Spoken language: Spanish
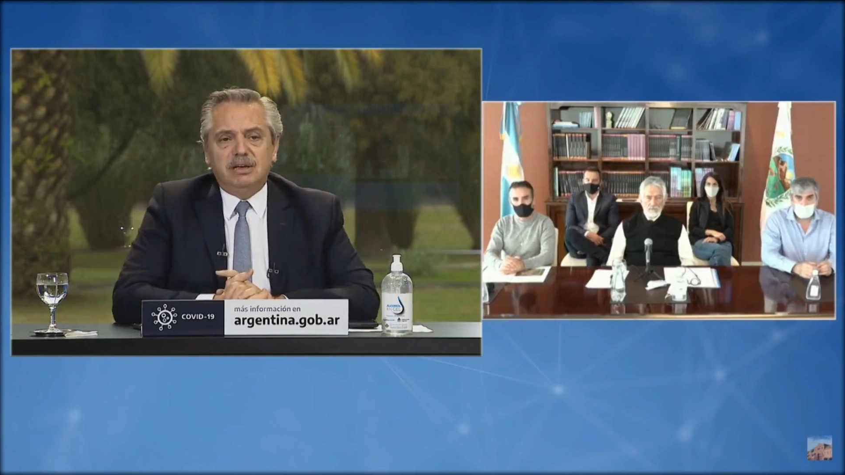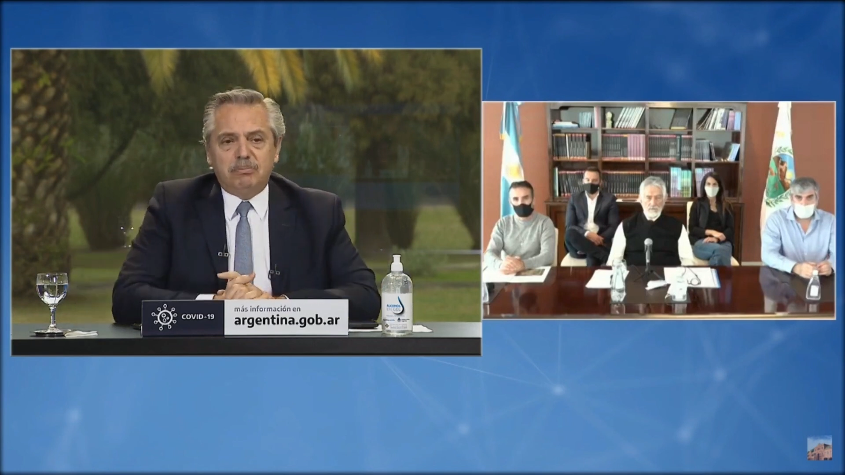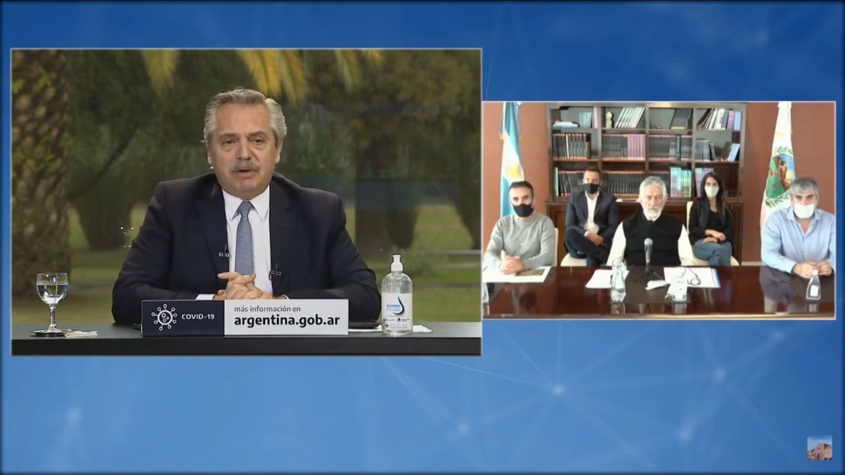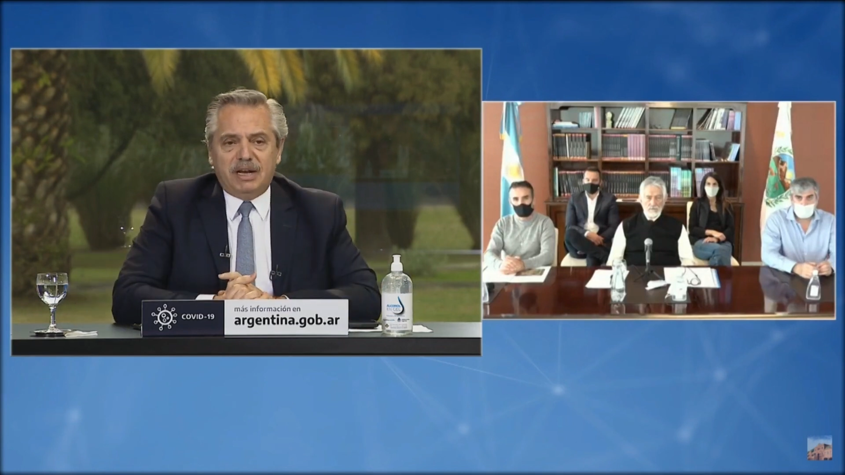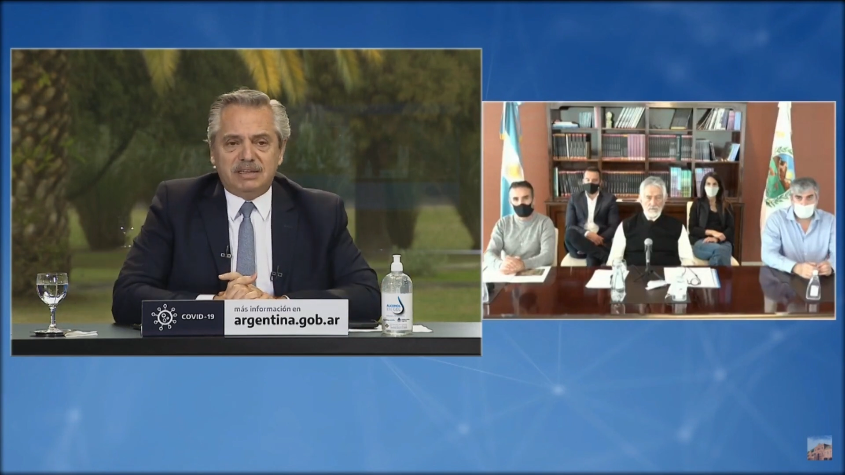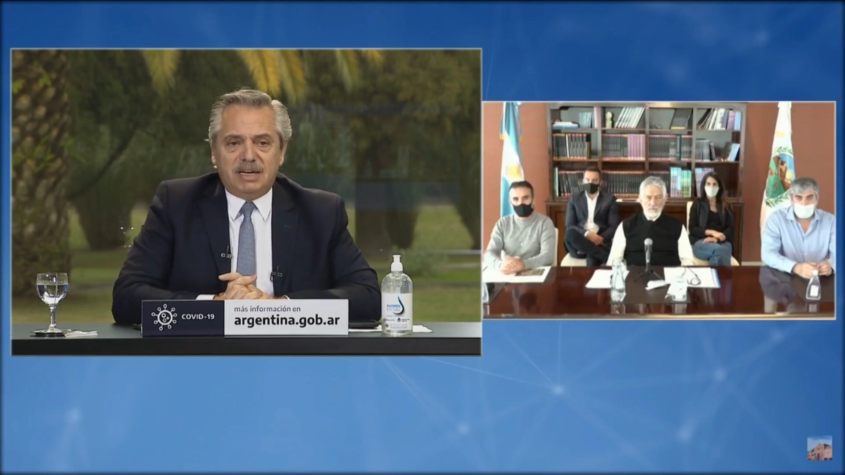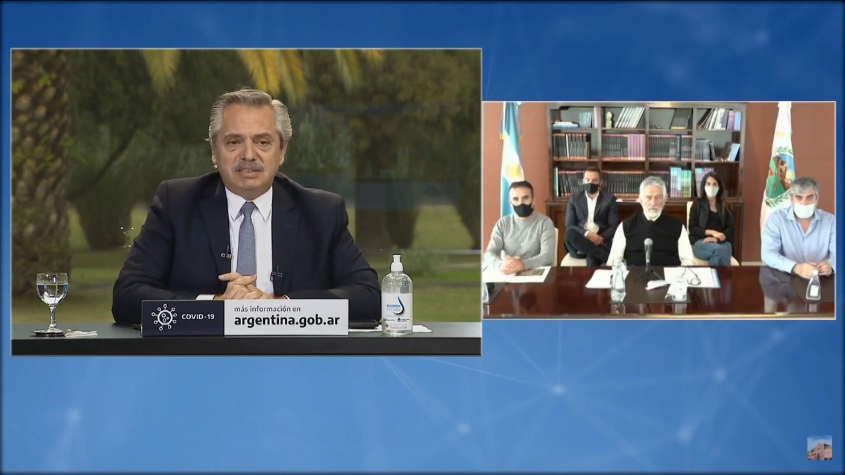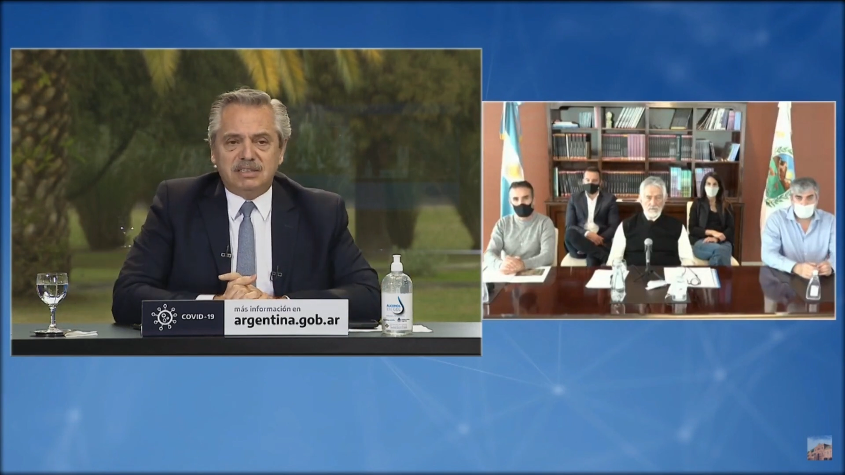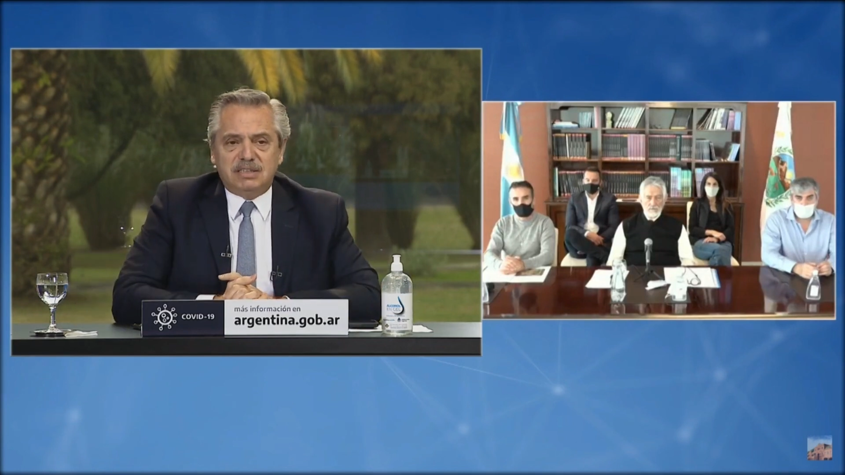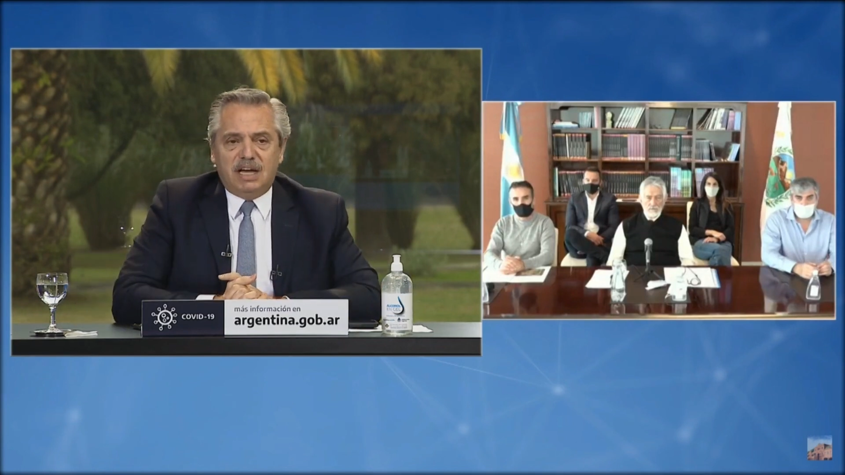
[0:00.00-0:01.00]
para
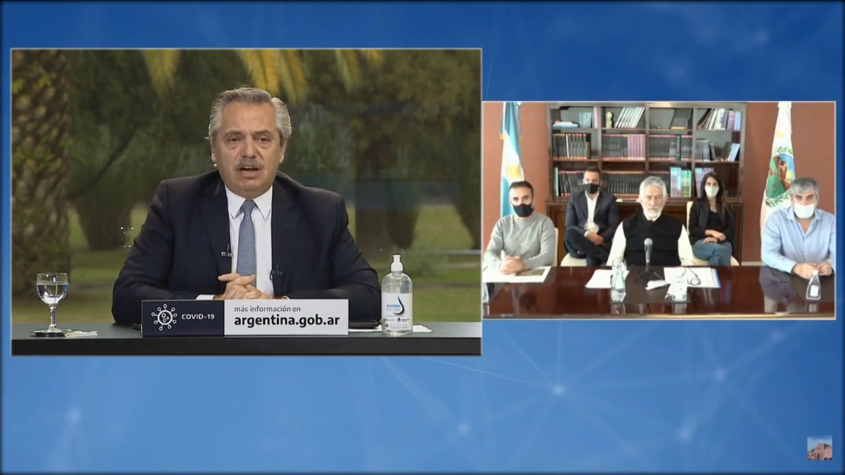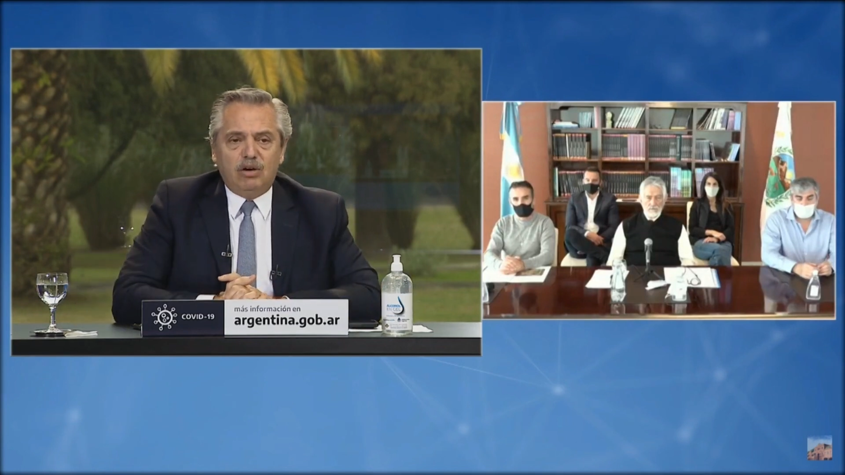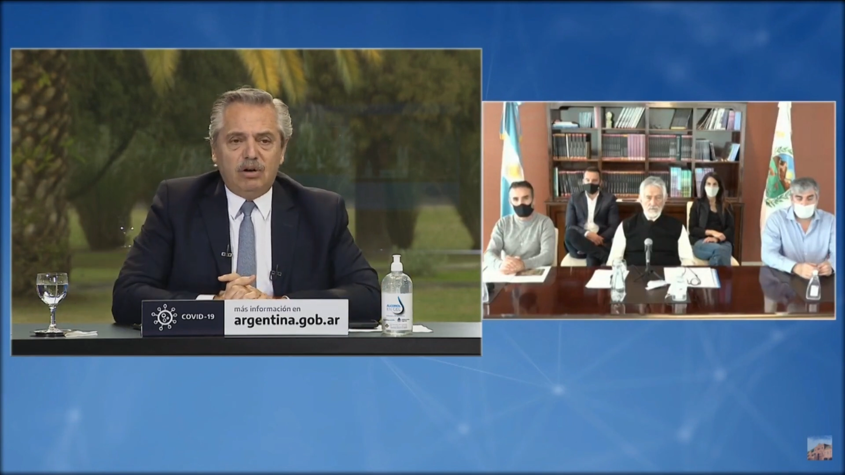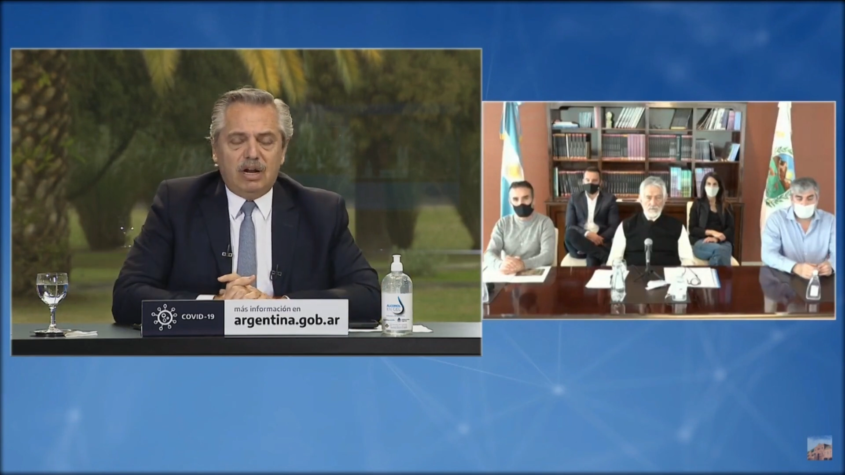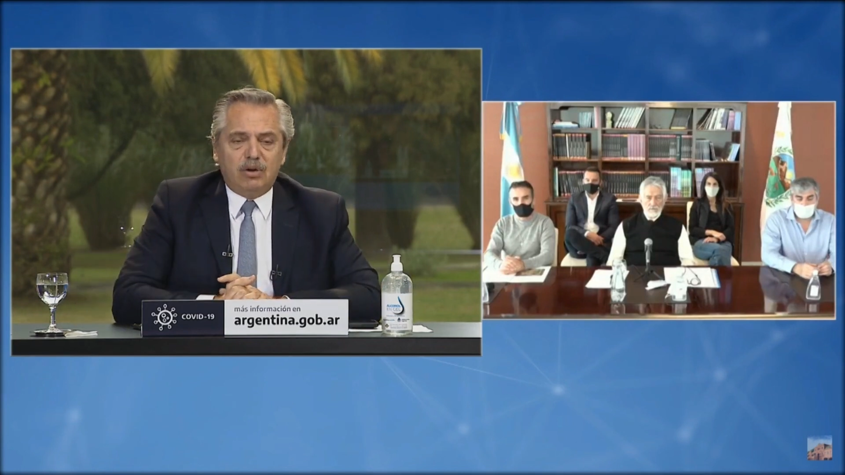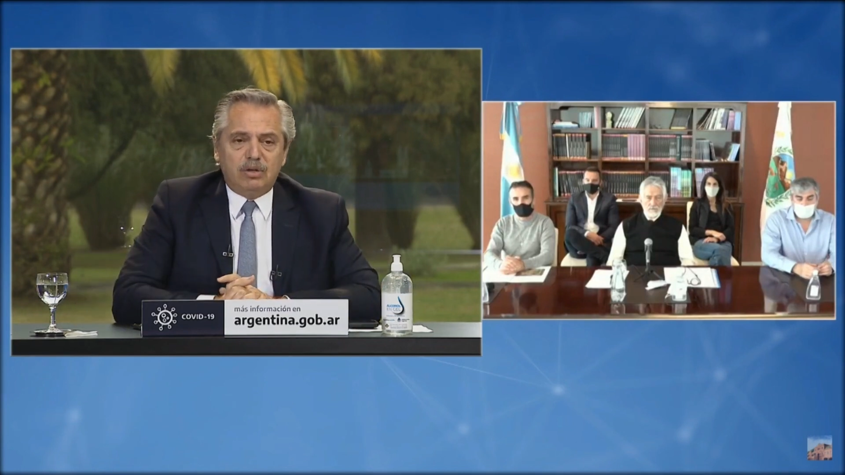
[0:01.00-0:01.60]
transitar a lo largo